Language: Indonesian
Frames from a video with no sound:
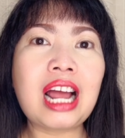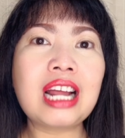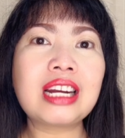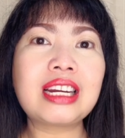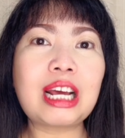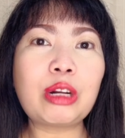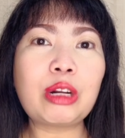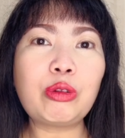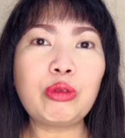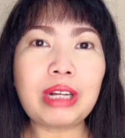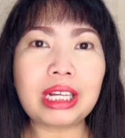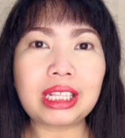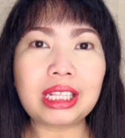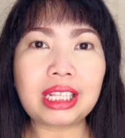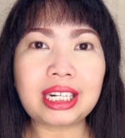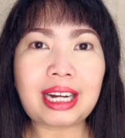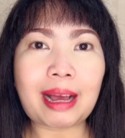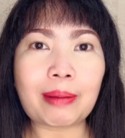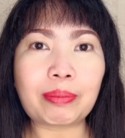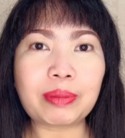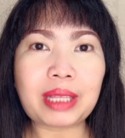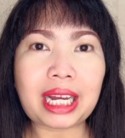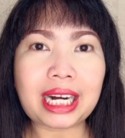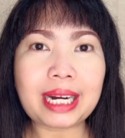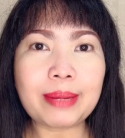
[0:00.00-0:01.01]
dan udah
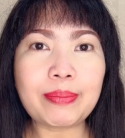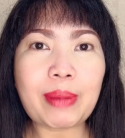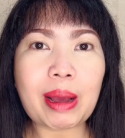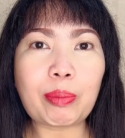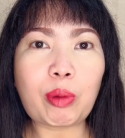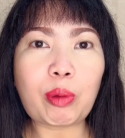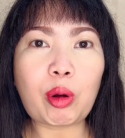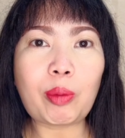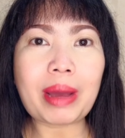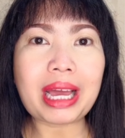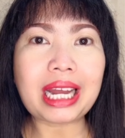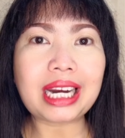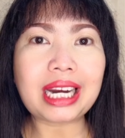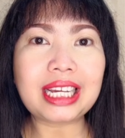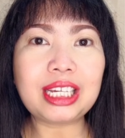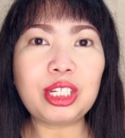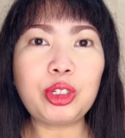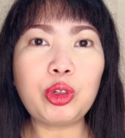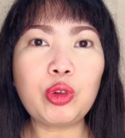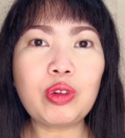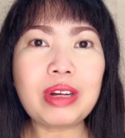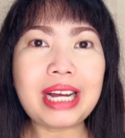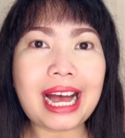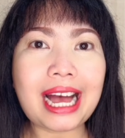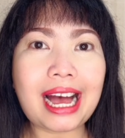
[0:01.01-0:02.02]
terdaftar di BPOM RI
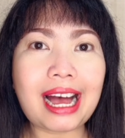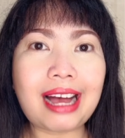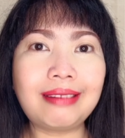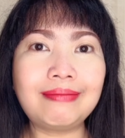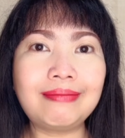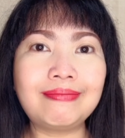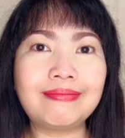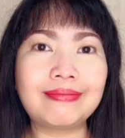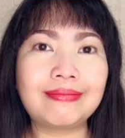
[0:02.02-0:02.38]
juga.